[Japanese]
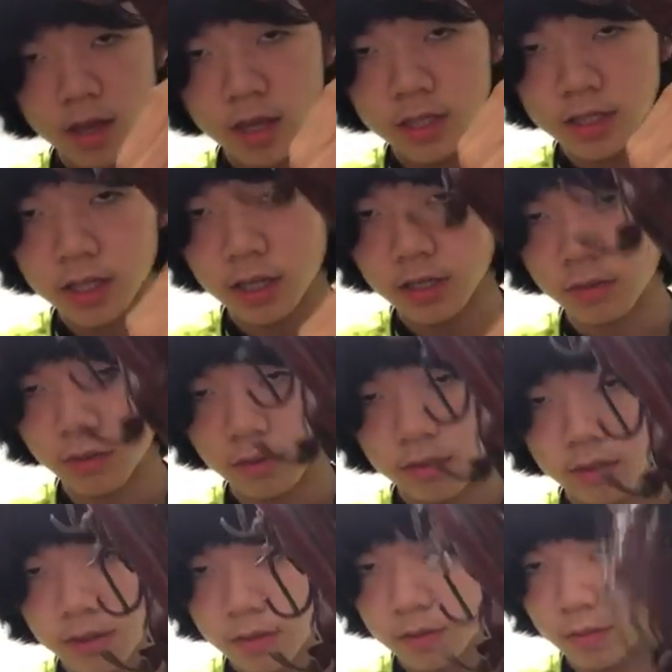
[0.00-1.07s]
しっかりと
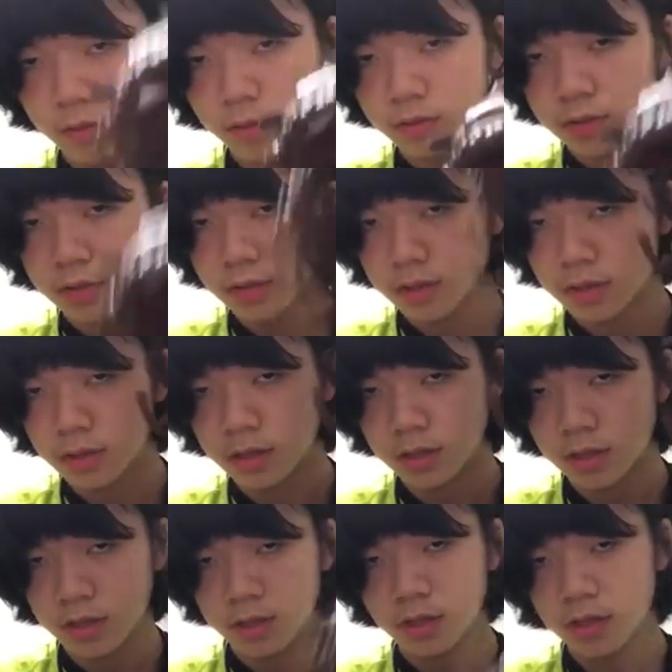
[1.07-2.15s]
動く
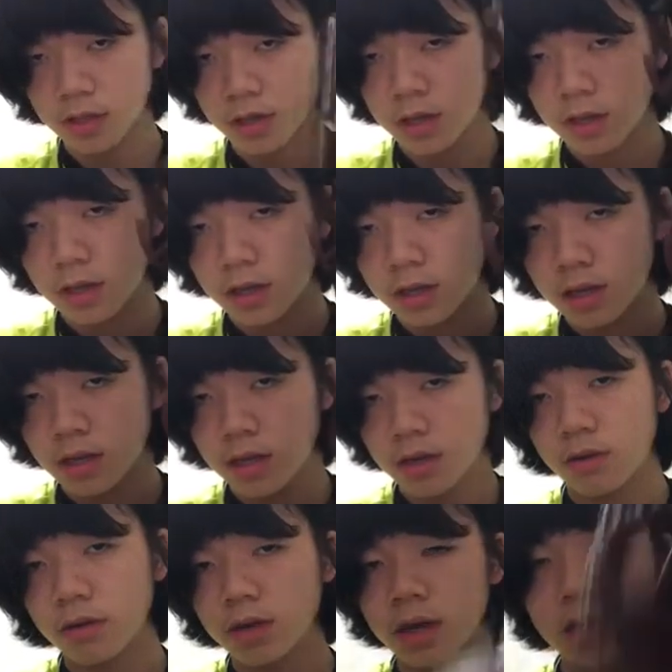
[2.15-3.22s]

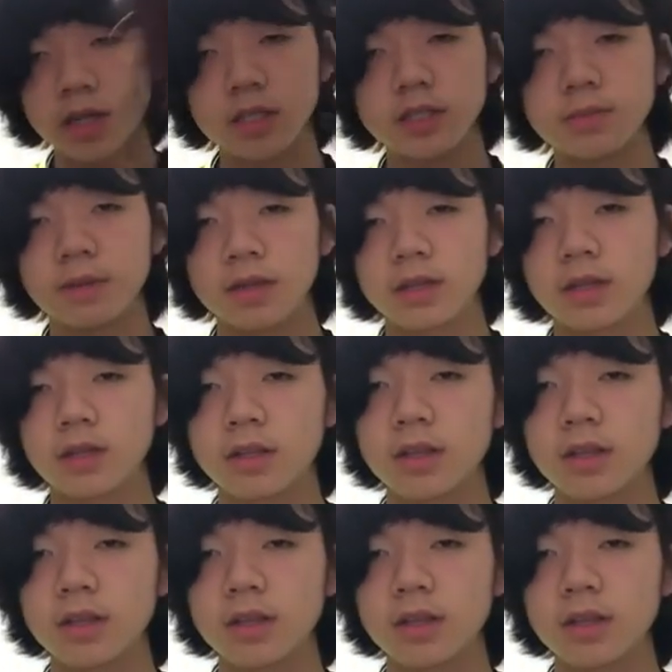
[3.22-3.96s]
これが一番で手